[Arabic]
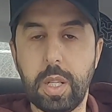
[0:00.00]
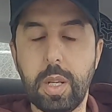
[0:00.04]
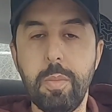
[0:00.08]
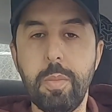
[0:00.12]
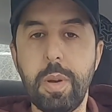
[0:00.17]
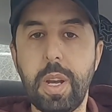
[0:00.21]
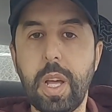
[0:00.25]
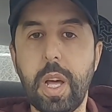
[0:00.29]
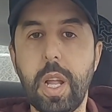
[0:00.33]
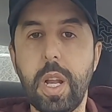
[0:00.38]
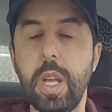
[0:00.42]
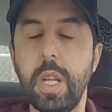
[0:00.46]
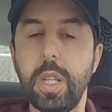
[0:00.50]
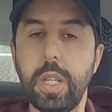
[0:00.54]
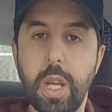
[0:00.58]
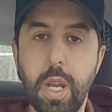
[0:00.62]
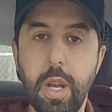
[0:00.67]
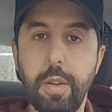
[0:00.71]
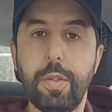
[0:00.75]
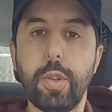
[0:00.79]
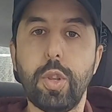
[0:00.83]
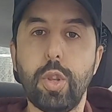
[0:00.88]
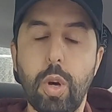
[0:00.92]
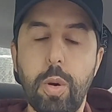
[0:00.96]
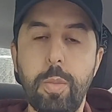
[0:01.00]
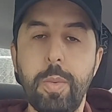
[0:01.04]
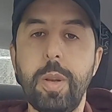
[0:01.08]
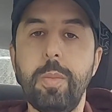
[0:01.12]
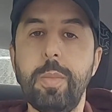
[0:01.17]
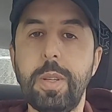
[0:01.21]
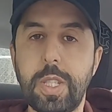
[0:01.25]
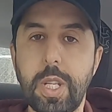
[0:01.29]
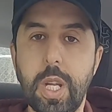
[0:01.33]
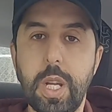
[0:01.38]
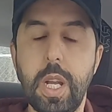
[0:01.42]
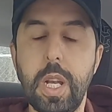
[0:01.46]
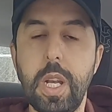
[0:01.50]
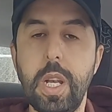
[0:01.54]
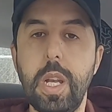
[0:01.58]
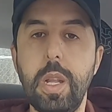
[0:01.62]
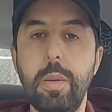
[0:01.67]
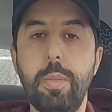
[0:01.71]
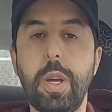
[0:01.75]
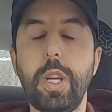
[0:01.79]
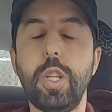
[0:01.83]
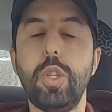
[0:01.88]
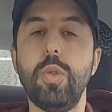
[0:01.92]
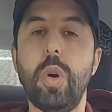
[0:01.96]
نكمل القرايه ديالي في الدومين مثلا
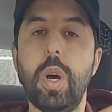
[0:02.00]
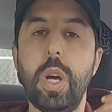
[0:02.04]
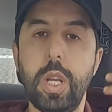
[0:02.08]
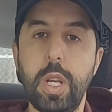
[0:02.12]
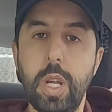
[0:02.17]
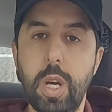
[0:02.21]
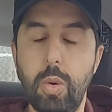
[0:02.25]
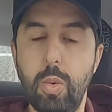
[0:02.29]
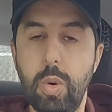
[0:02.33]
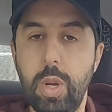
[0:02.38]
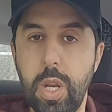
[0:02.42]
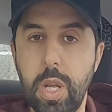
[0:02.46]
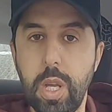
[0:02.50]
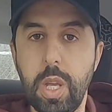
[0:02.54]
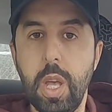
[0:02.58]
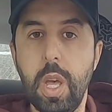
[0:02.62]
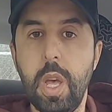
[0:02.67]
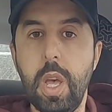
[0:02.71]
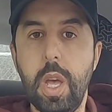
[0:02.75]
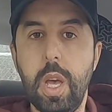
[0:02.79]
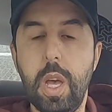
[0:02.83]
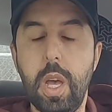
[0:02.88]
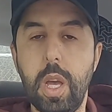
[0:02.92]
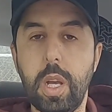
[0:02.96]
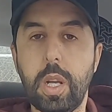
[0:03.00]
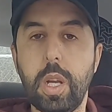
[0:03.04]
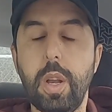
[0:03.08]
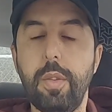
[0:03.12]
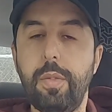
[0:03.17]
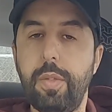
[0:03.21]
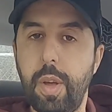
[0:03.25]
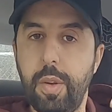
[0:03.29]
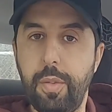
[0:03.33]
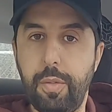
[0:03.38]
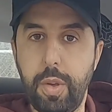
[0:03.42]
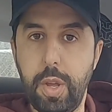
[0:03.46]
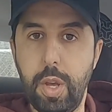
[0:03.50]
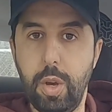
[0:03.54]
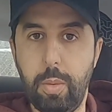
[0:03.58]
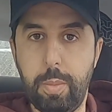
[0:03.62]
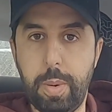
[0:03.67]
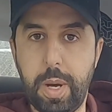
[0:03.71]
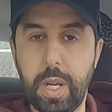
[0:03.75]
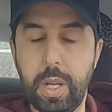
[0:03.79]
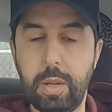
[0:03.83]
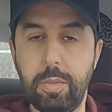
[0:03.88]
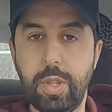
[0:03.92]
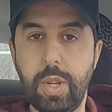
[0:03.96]
اللي بغيته انا واللي آه، كنفهم فيه
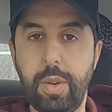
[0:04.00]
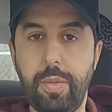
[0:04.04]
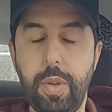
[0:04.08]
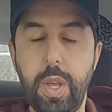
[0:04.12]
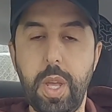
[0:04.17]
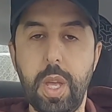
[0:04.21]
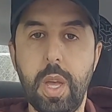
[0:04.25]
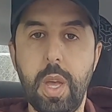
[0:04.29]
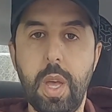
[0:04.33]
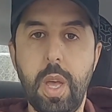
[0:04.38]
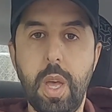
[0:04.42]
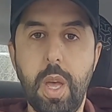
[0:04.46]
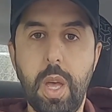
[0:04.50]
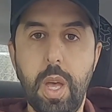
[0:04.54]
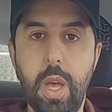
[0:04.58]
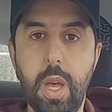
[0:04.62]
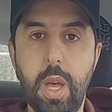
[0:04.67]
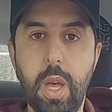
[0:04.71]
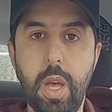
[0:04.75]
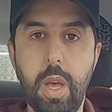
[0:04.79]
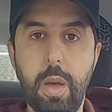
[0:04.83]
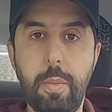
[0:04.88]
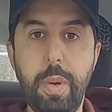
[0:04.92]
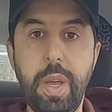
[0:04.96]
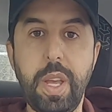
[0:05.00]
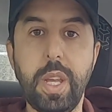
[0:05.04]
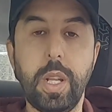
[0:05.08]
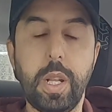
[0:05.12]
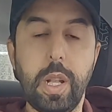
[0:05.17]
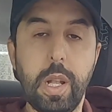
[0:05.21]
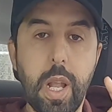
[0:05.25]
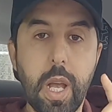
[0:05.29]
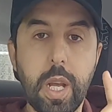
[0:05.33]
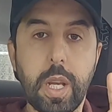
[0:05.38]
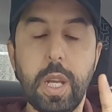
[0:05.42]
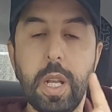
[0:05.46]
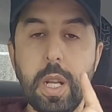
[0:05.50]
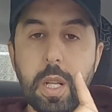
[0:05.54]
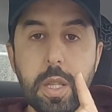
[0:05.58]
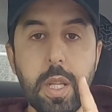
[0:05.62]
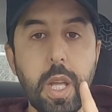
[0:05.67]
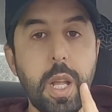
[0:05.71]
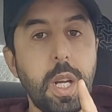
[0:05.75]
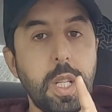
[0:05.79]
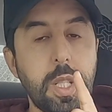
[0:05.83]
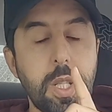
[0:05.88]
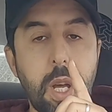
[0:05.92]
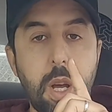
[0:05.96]
وباغي نمشي فيه آه، بعيد لكن
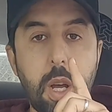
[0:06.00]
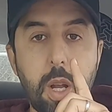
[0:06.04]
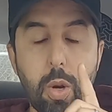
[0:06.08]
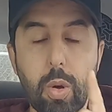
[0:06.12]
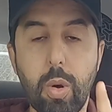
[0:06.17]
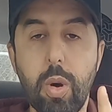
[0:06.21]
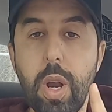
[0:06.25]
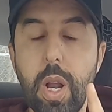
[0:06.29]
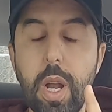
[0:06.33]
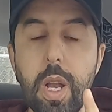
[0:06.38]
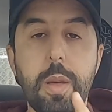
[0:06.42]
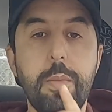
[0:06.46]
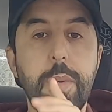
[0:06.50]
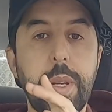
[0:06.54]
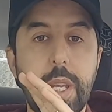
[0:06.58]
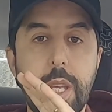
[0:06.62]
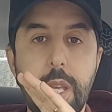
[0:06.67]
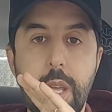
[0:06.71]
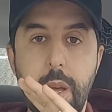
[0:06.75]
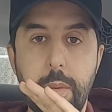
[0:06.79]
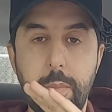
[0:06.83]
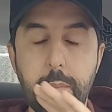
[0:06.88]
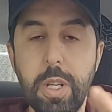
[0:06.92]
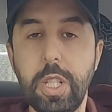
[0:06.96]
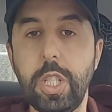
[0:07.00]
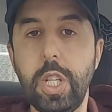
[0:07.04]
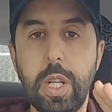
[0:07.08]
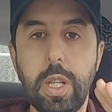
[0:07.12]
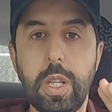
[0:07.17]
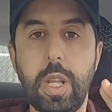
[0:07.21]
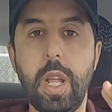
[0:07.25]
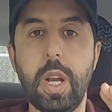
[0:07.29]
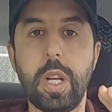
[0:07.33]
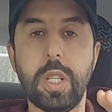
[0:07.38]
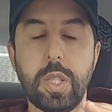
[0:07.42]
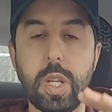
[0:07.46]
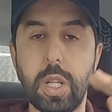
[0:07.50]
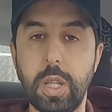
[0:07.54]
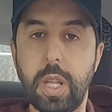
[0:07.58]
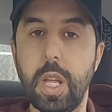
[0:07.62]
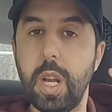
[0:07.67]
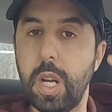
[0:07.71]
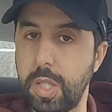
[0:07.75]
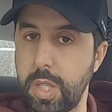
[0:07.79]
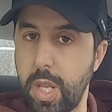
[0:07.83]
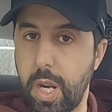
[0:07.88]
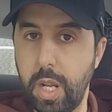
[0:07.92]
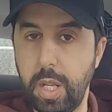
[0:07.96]
الدراسه القرعه الامريكيه ماشي الدراسه
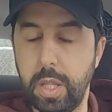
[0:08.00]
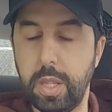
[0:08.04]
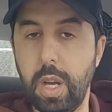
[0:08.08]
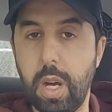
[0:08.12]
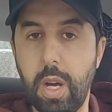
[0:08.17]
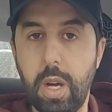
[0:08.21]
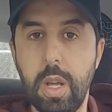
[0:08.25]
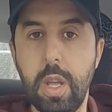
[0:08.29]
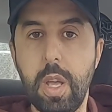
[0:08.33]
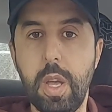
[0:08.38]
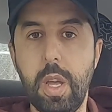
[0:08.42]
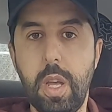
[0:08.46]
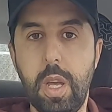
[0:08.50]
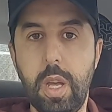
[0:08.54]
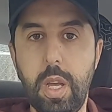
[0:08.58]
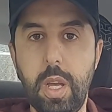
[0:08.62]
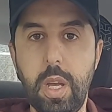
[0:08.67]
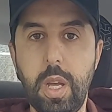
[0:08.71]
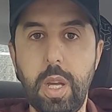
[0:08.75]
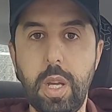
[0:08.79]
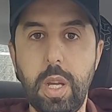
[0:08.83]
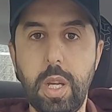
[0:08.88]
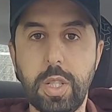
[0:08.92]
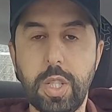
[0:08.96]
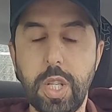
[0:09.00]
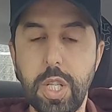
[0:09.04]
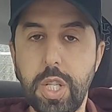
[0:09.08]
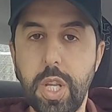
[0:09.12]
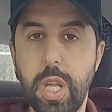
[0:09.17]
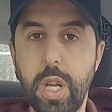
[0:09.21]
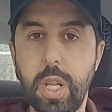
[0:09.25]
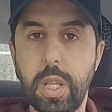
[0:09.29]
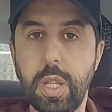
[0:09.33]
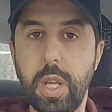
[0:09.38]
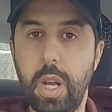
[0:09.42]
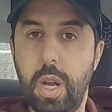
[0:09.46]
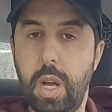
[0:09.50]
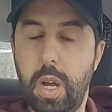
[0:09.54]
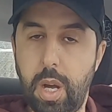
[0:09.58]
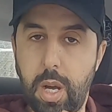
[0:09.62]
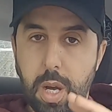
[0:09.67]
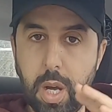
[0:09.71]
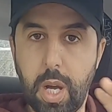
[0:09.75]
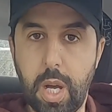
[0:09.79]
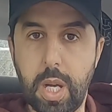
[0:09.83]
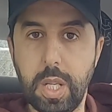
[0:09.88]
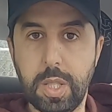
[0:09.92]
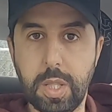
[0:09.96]
الدراسه راه عندها التاشيره آه،
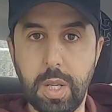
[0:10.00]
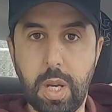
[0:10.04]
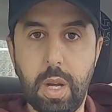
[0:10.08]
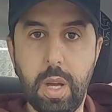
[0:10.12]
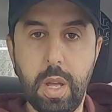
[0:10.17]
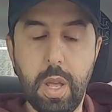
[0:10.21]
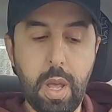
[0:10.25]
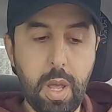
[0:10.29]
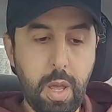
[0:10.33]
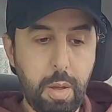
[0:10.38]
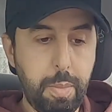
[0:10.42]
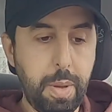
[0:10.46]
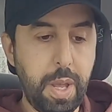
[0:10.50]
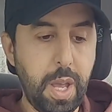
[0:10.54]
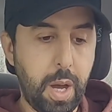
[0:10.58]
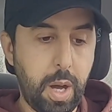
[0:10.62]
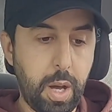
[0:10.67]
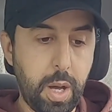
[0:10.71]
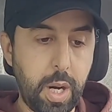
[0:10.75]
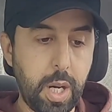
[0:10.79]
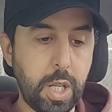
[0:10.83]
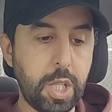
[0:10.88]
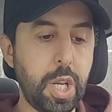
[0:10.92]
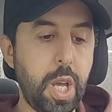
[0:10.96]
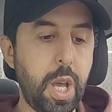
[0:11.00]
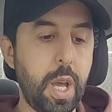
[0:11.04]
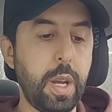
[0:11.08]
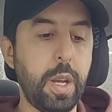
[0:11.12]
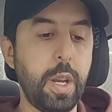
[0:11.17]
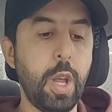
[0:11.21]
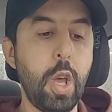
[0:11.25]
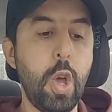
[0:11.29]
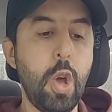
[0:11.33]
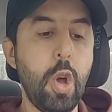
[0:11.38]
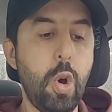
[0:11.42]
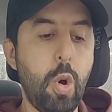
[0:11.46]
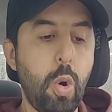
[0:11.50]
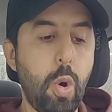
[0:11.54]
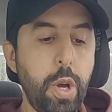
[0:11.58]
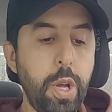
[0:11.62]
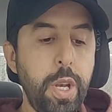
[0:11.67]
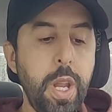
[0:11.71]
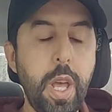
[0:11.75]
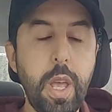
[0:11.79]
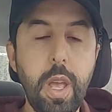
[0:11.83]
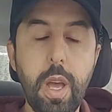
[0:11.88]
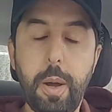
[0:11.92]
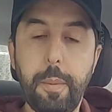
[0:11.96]
ديالها خاصه بها رجاء
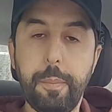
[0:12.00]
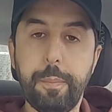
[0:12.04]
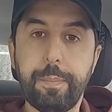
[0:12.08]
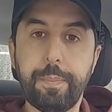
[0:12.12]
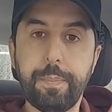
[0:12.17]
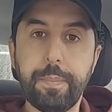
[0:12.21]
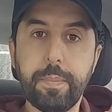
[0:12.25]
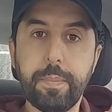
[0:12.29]
وهنايا